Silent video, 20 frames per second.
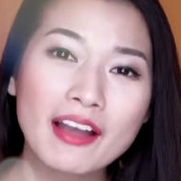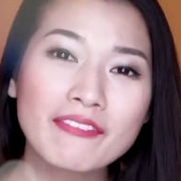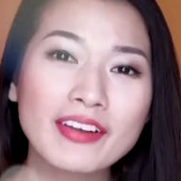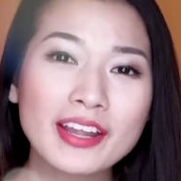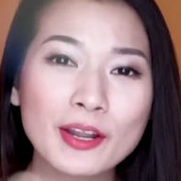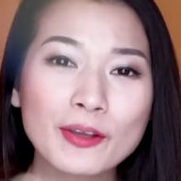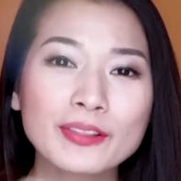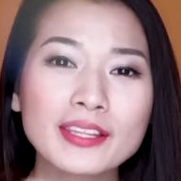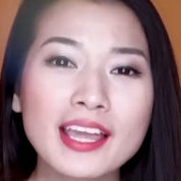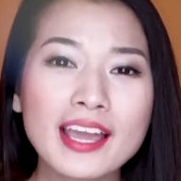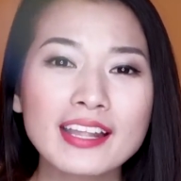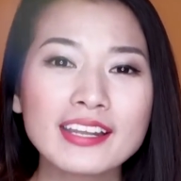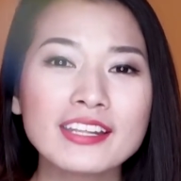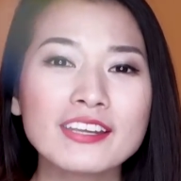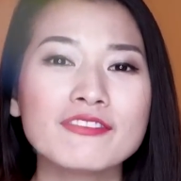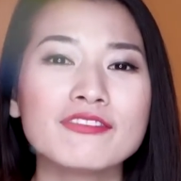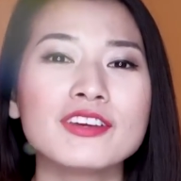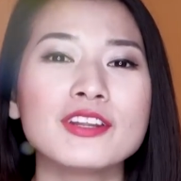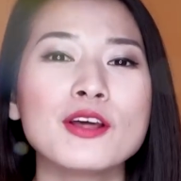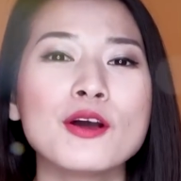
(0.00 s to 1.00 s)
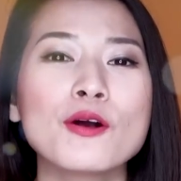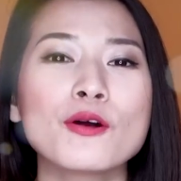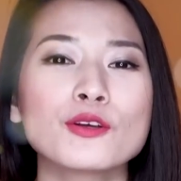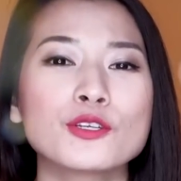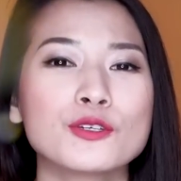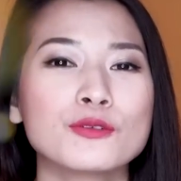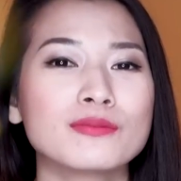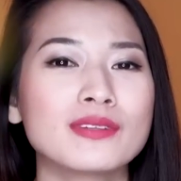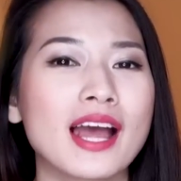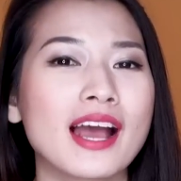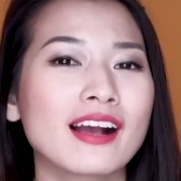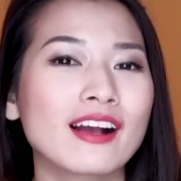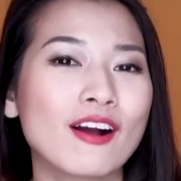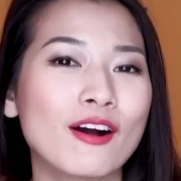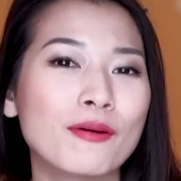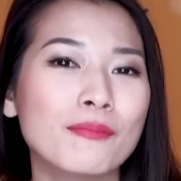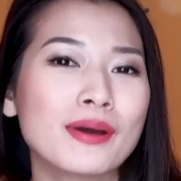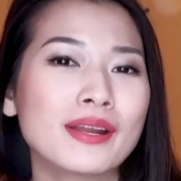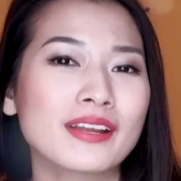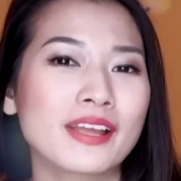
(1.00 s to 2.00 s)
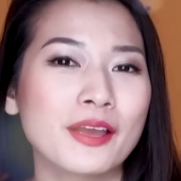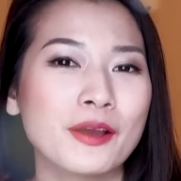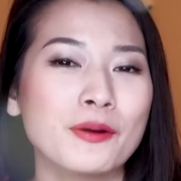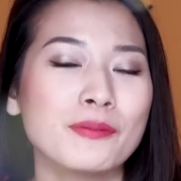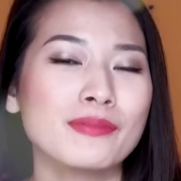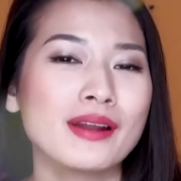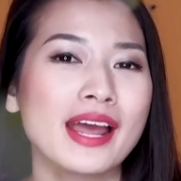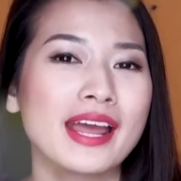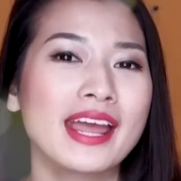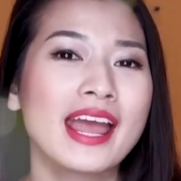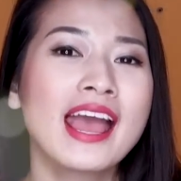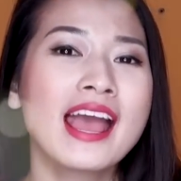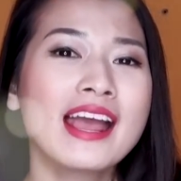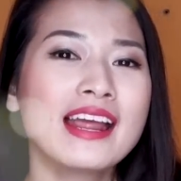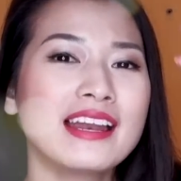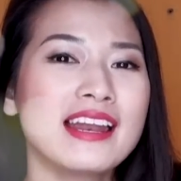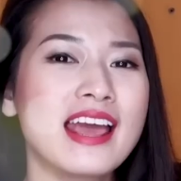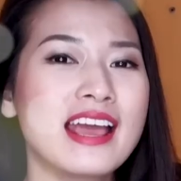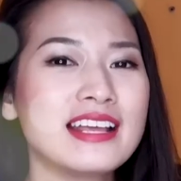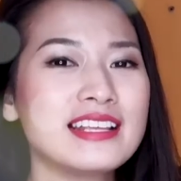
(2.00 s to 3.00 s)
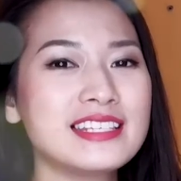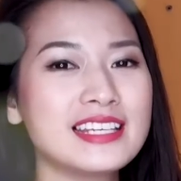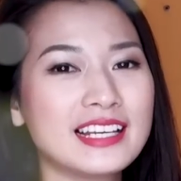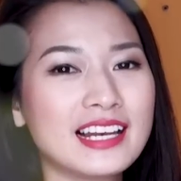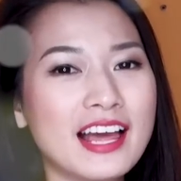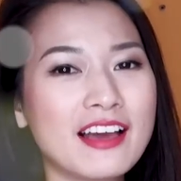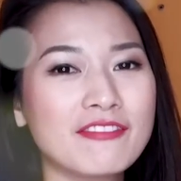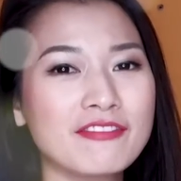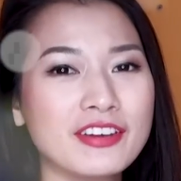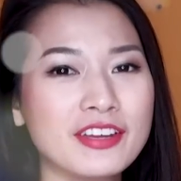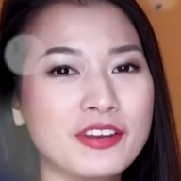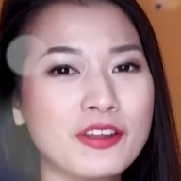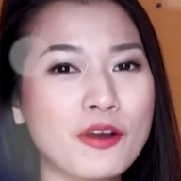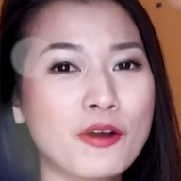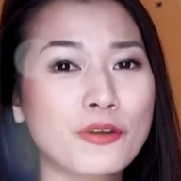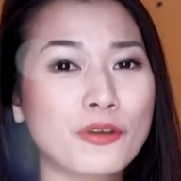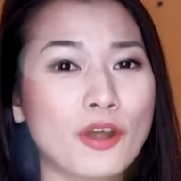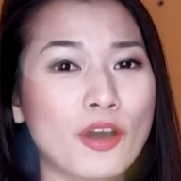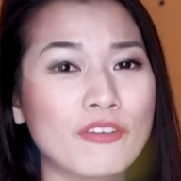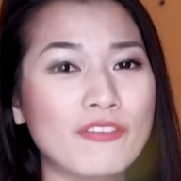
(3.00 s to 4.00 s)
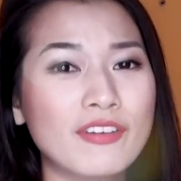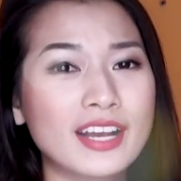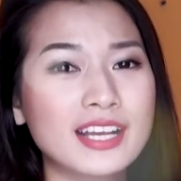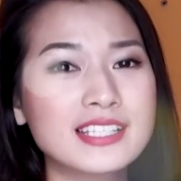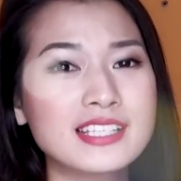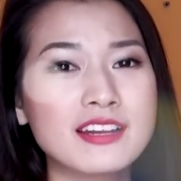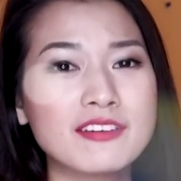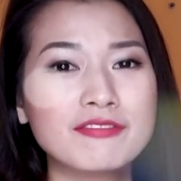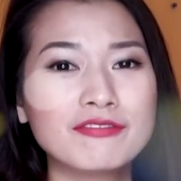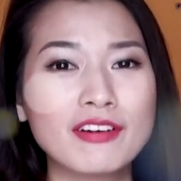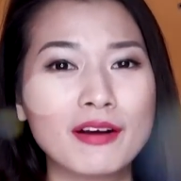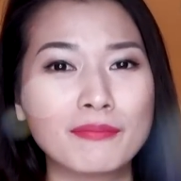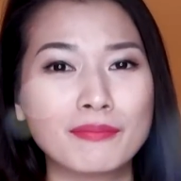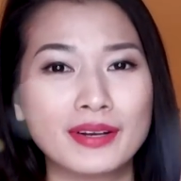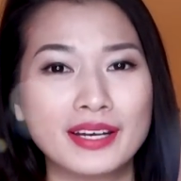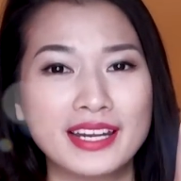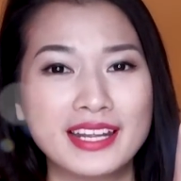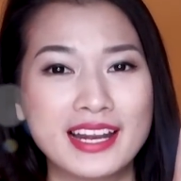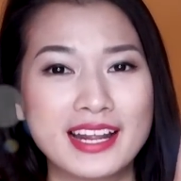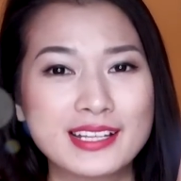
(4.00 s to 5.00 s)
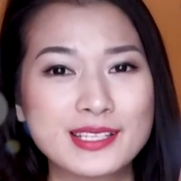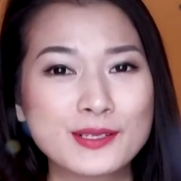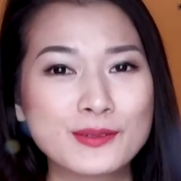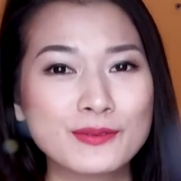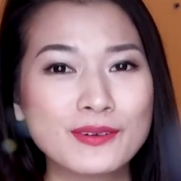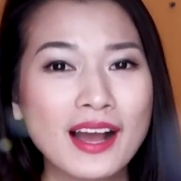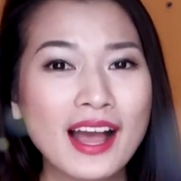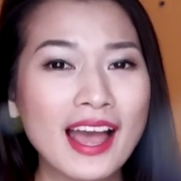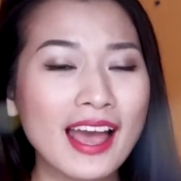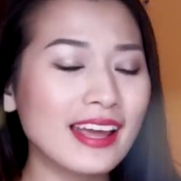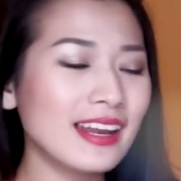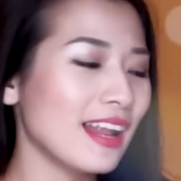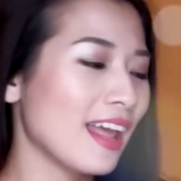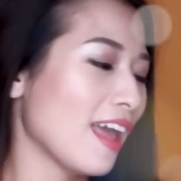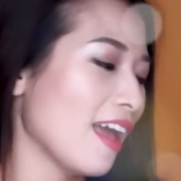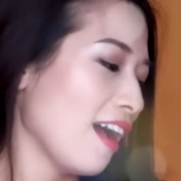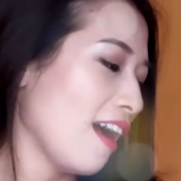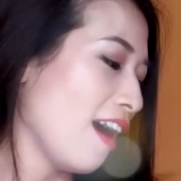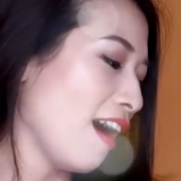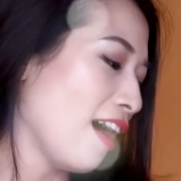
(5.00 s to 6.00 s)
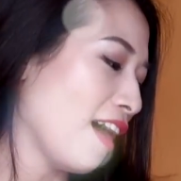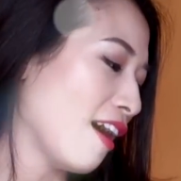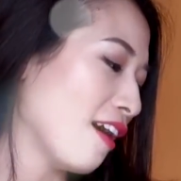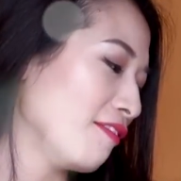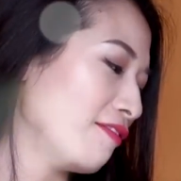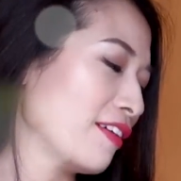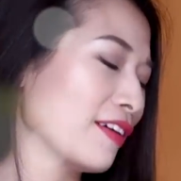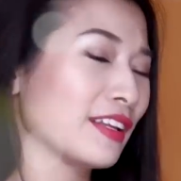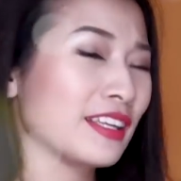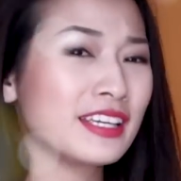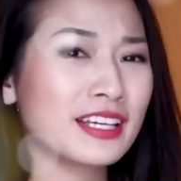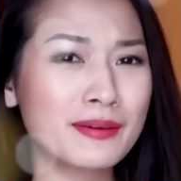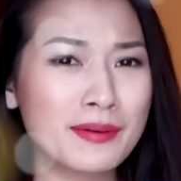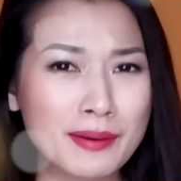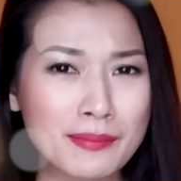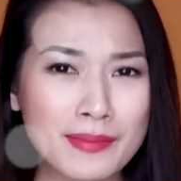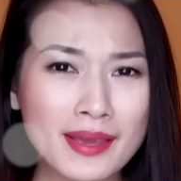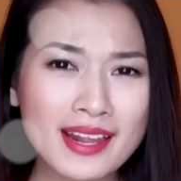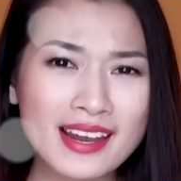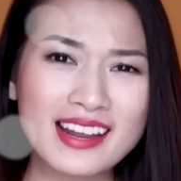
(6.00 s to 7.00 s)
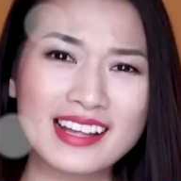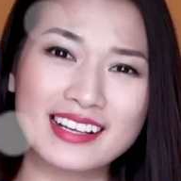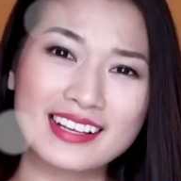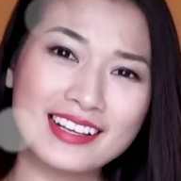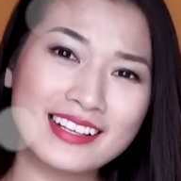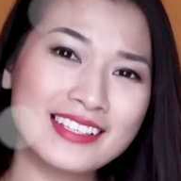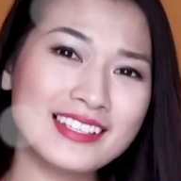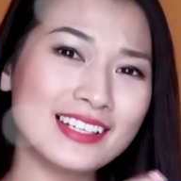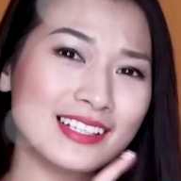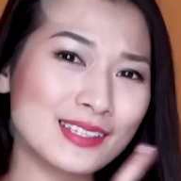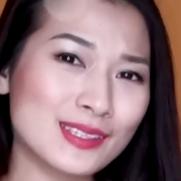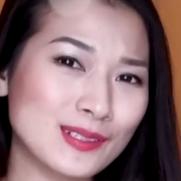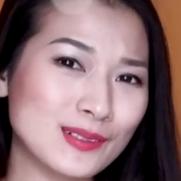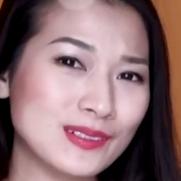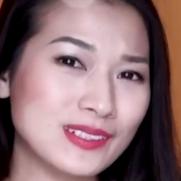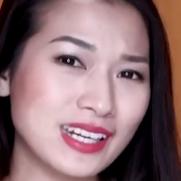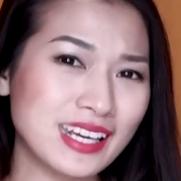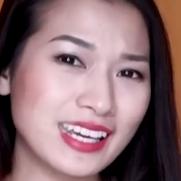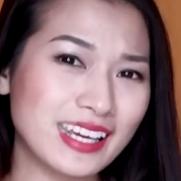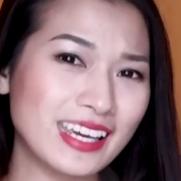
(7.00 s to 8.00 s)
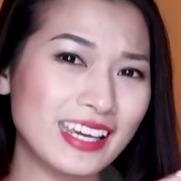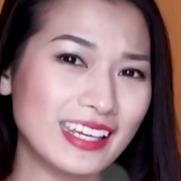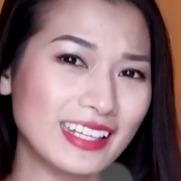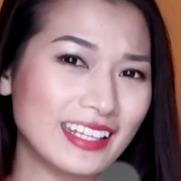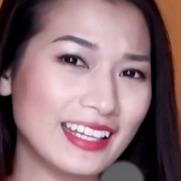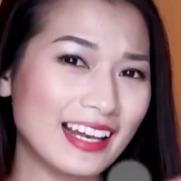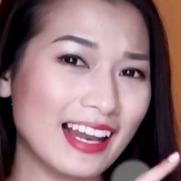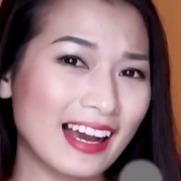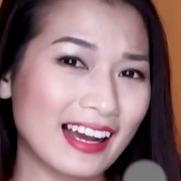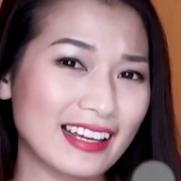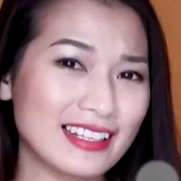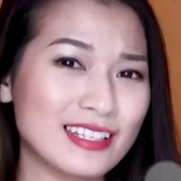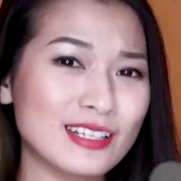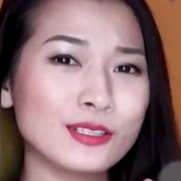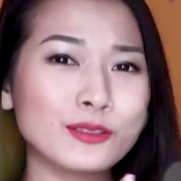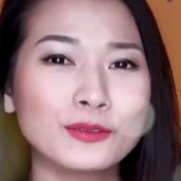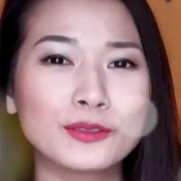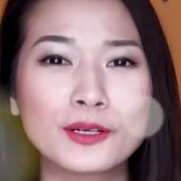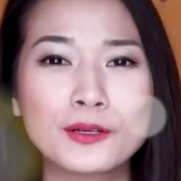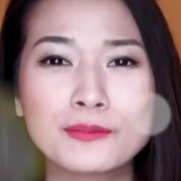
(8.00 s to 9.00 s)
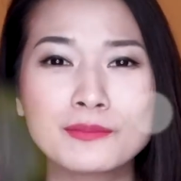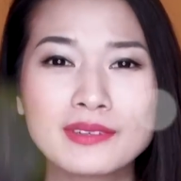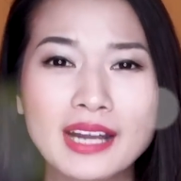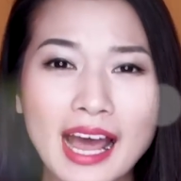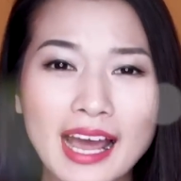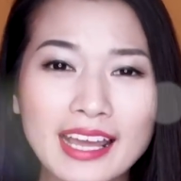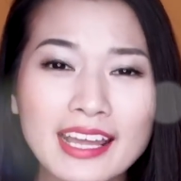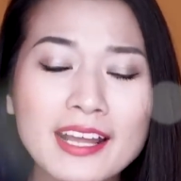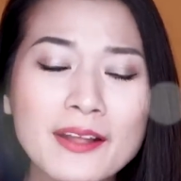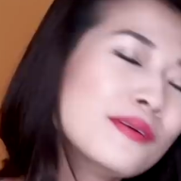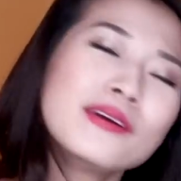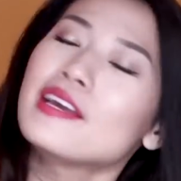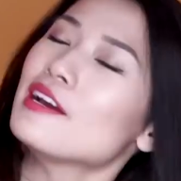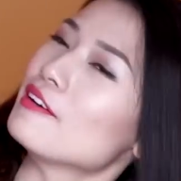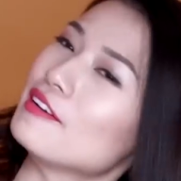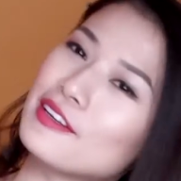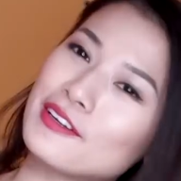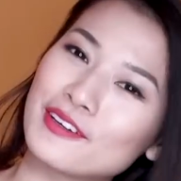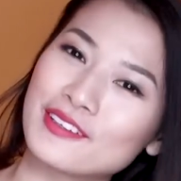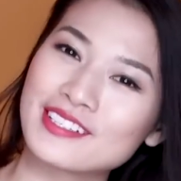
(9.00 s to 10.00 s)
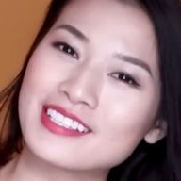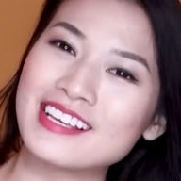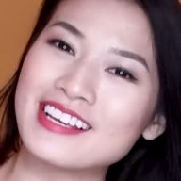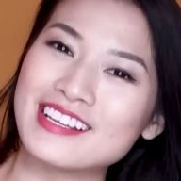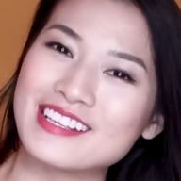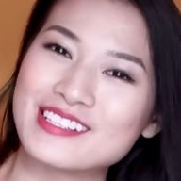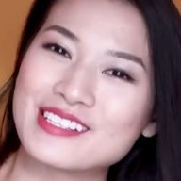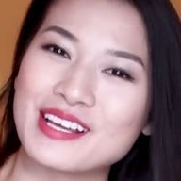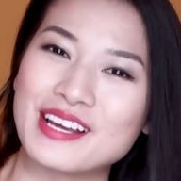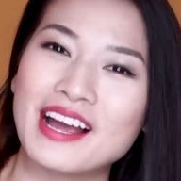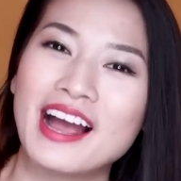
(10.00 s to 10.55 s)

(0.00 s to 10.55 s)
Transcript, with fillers: và đầu tiên thì video của chúng ta có mặt ngày hôm nay Đây chính là video nói về các sản phẩm mà Ly đã dùng hết à, Và như các bạn biết là cái chiếc túi này ý, thì là cái chiếc túi không đáy Không hiểu Ly có thể